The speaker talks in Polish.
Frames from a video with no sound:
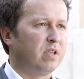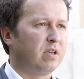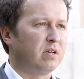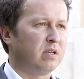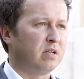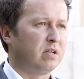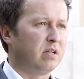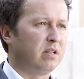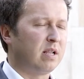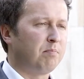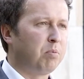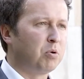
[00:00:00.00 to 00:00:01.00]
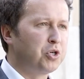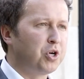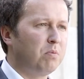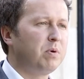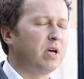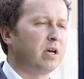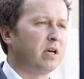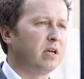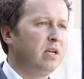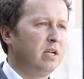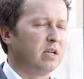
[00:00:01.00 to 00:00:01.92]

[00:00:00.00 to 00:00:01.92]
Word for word: e, na poziomie e,